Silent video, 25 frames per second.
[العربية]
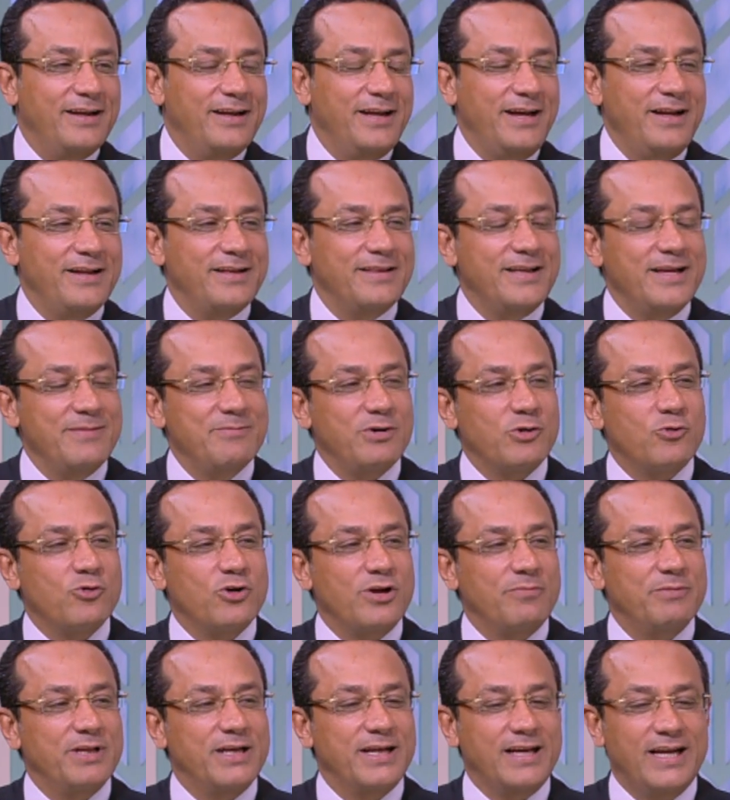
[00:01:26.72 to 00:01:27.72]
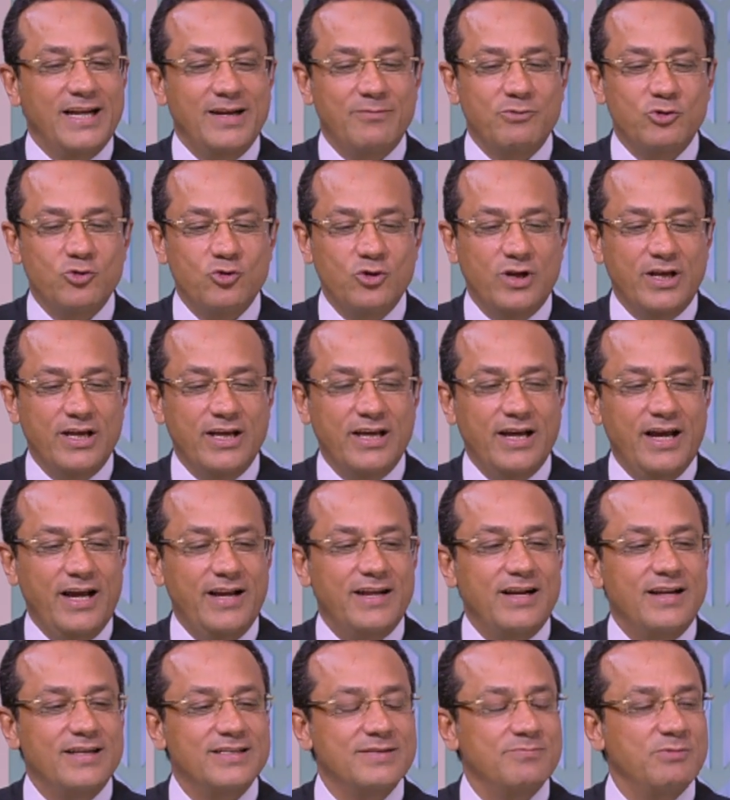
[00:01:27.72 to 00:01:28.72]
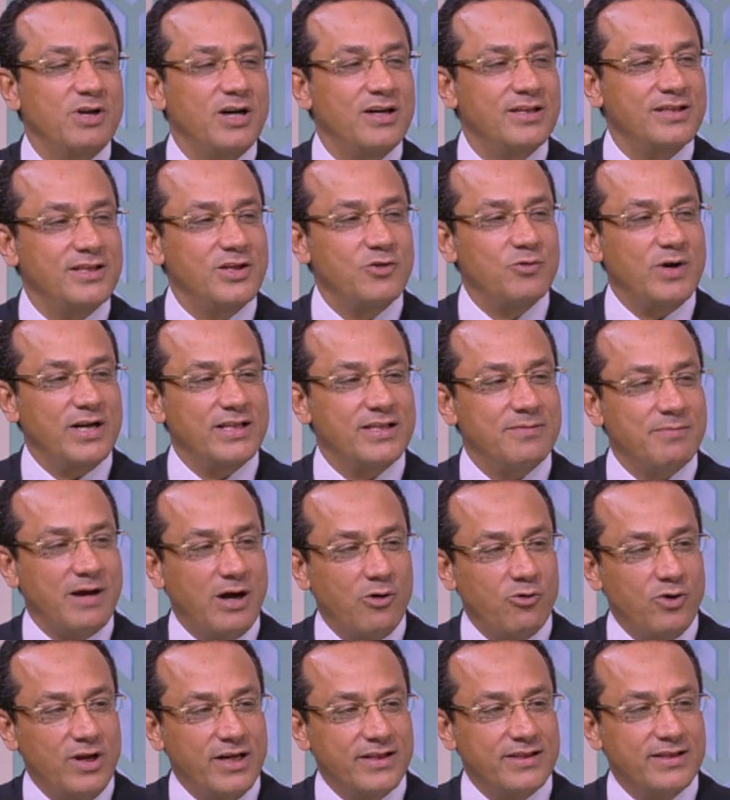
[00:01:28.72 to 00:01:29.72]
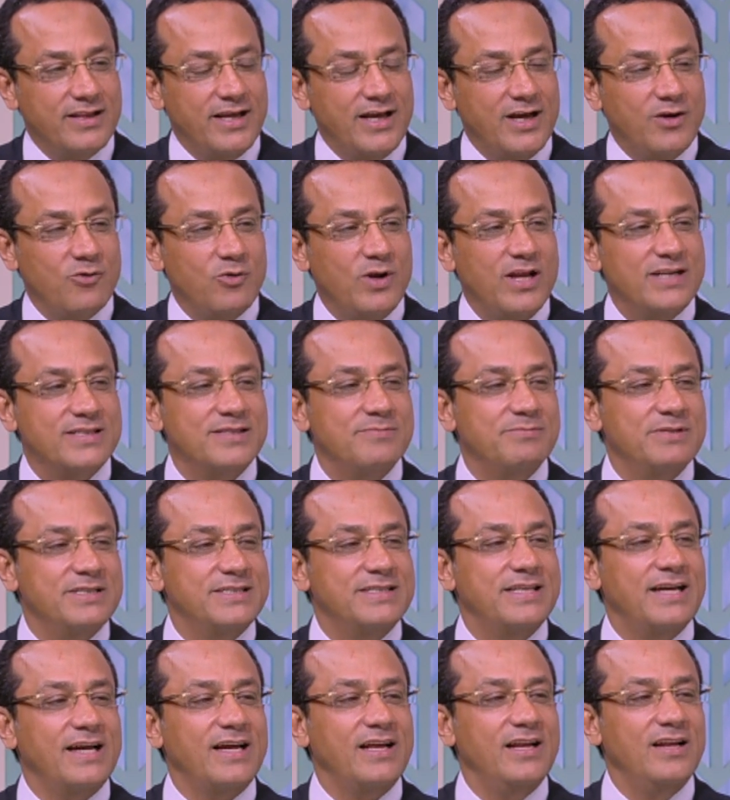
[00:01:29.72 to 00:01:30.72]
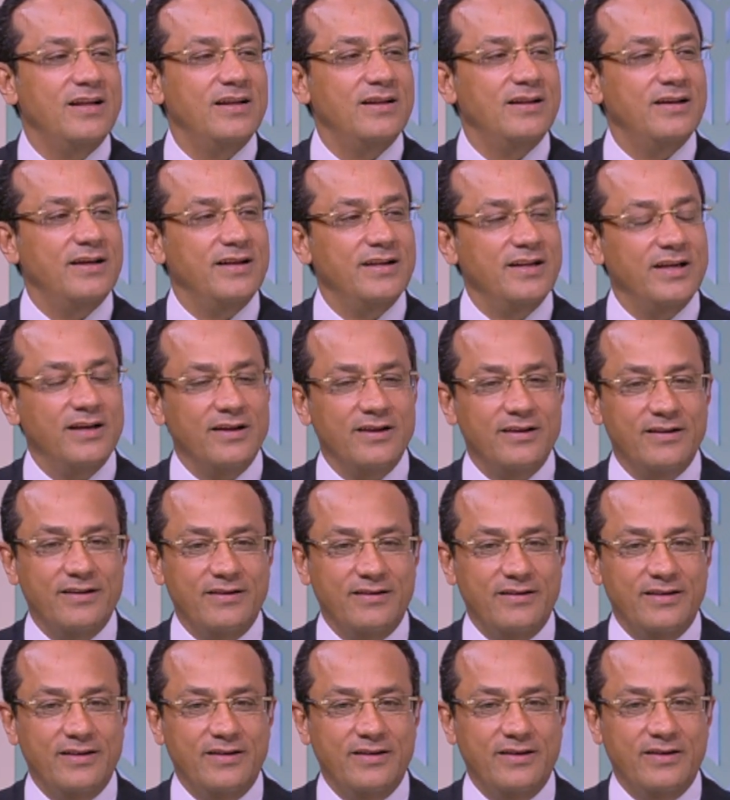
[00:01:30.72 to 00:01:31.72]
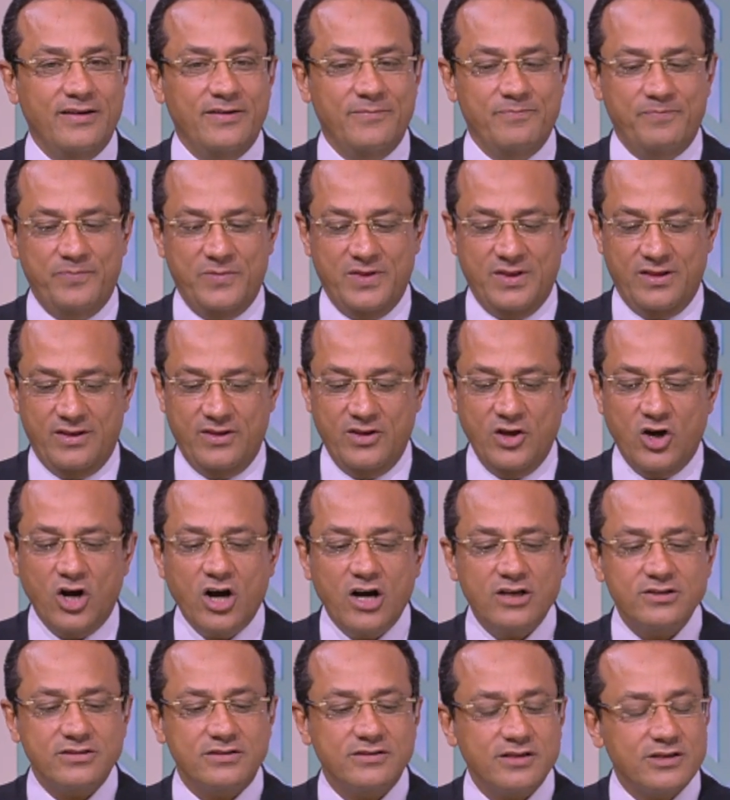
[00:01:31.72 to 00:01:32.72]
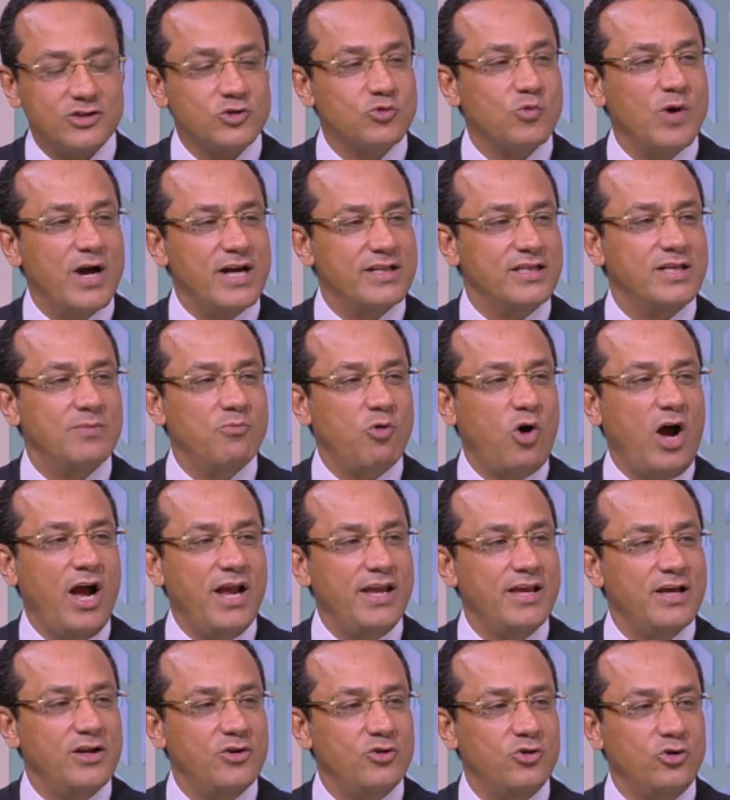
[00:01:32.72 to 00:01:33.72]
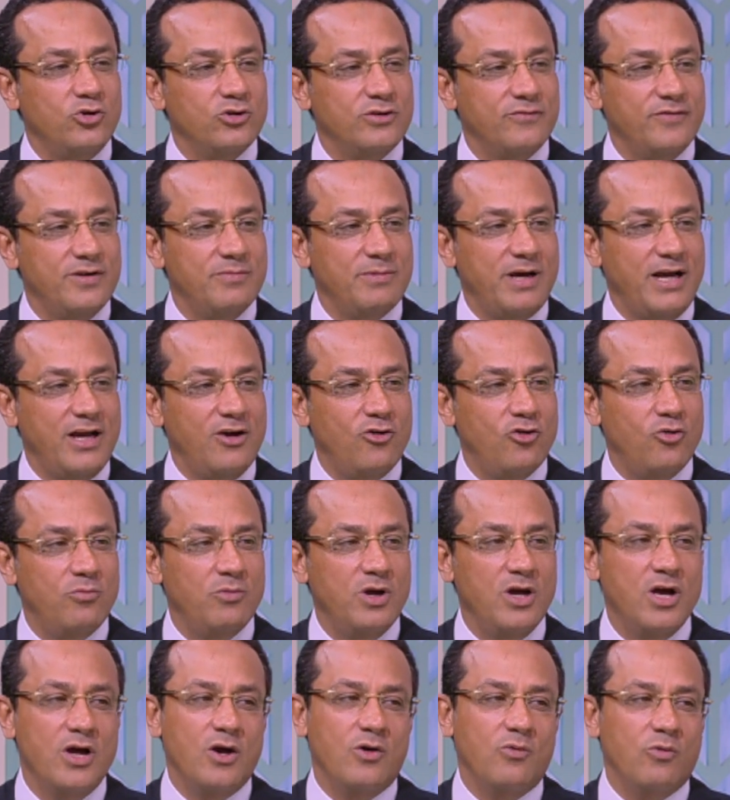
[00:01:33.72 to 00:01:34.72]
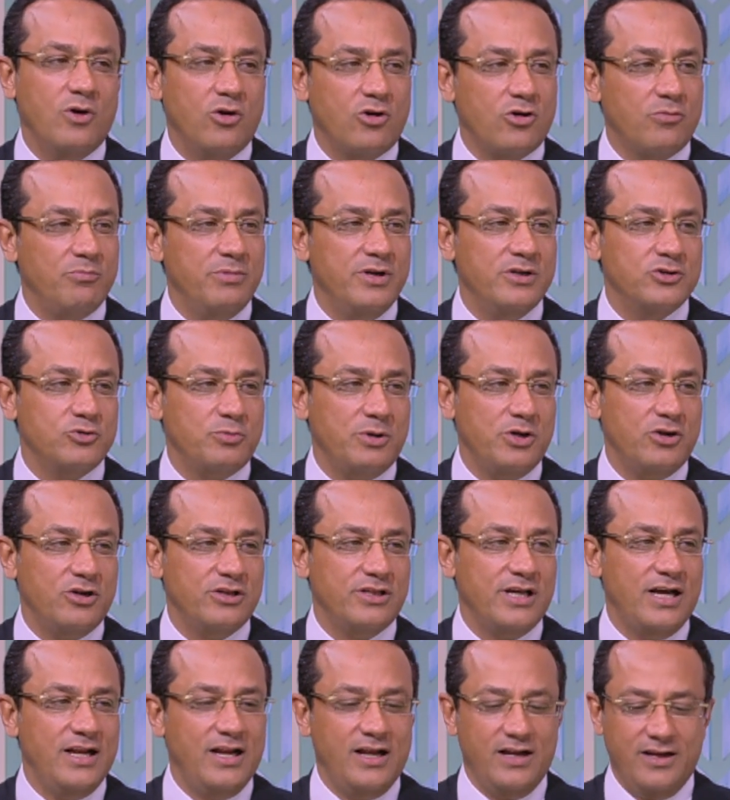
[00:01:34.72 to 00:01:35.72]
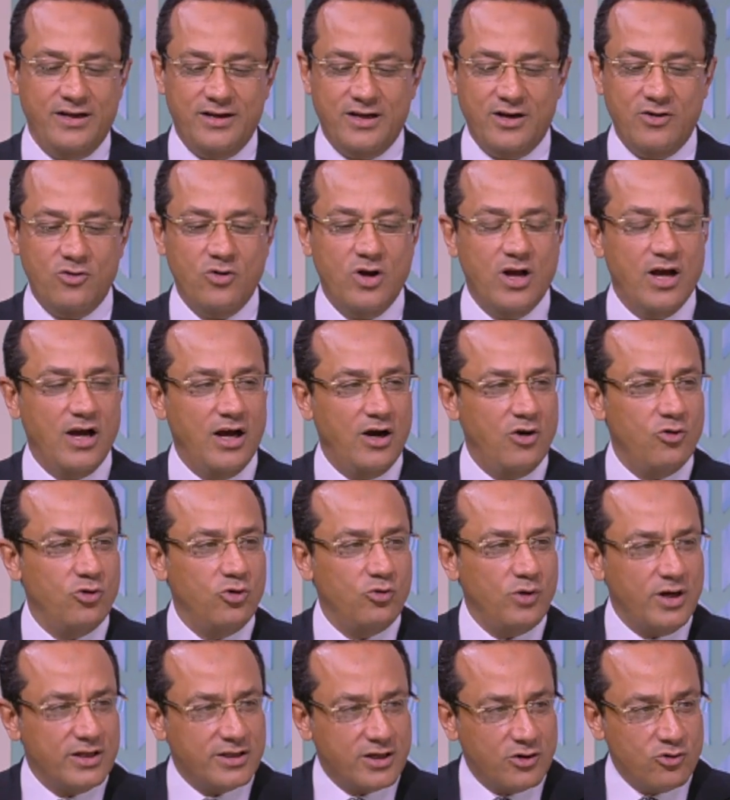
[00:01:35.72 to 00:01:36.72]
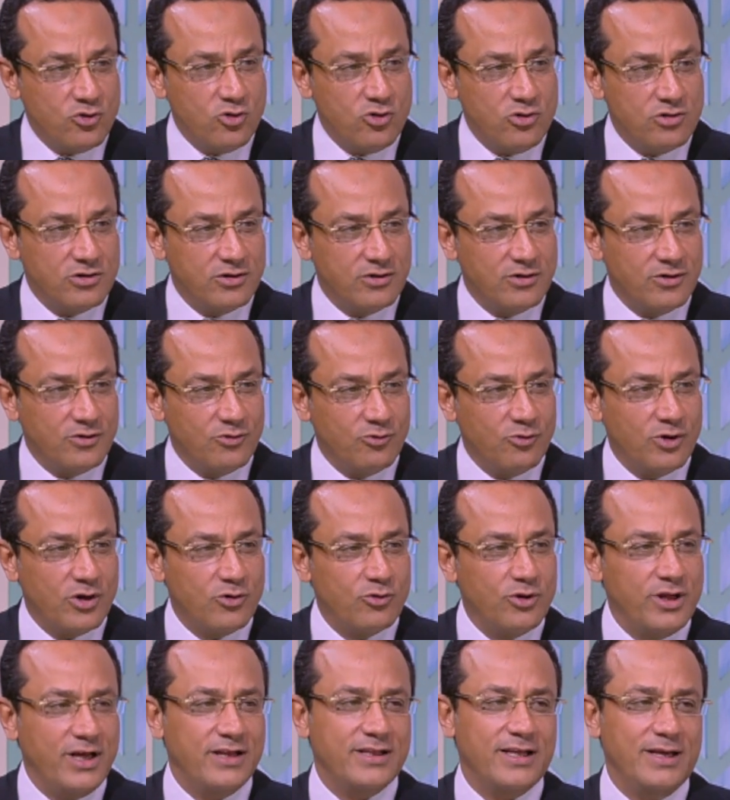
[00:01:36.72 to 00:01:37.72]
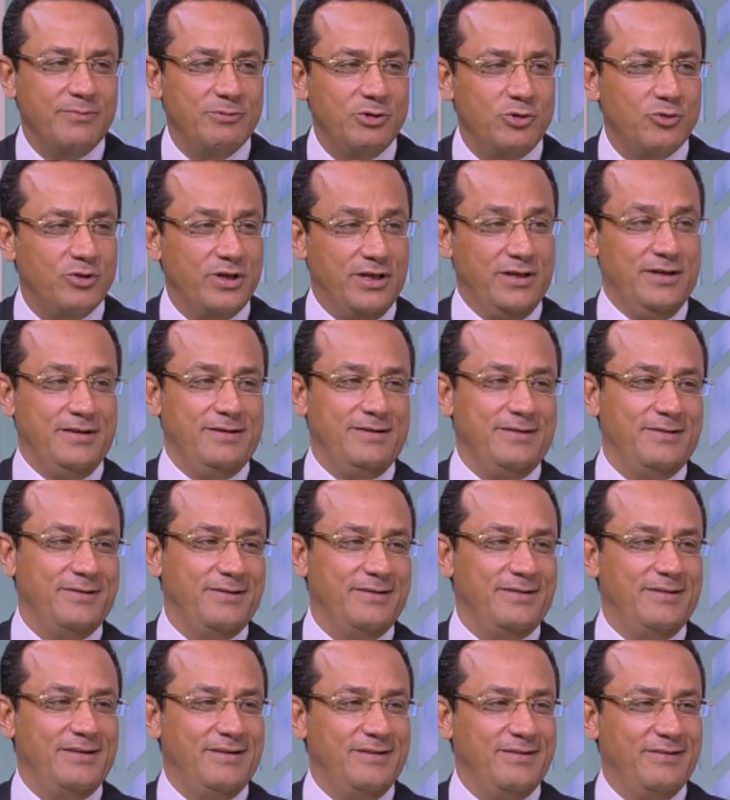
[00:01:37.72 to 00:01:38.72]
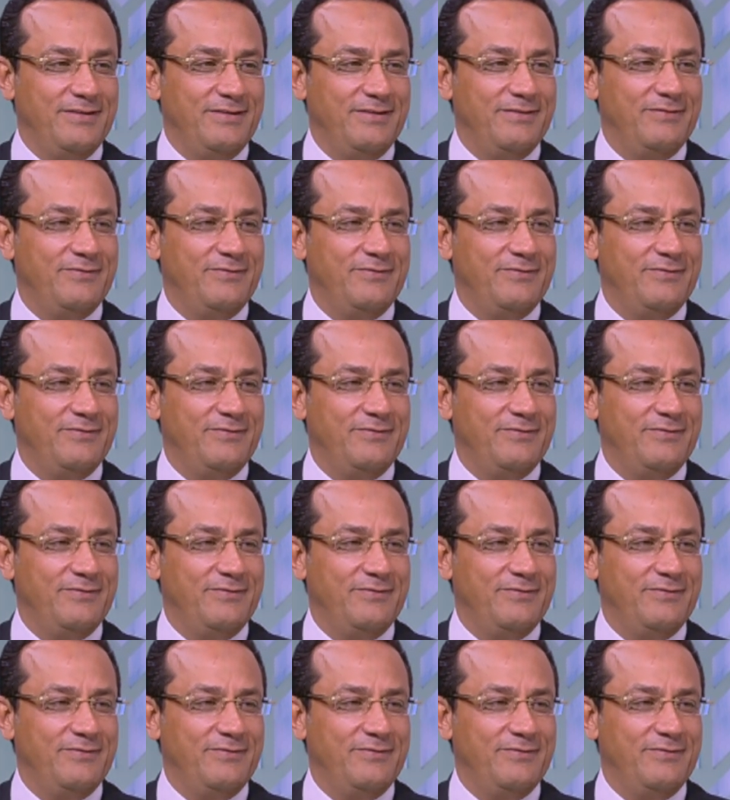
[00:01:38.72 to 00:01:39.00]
احنا دايما كنا بنتكلم نقول ايه احنا لازم نقضي وقت مع اولادنا ولازم نستغل نخصص وقت معين نقعد فيه معاهم وهو ربنا سبحانه وتعالى قال لنا اهو اهو الوقت اهو وروني هتعملوا ايه ده حقيقي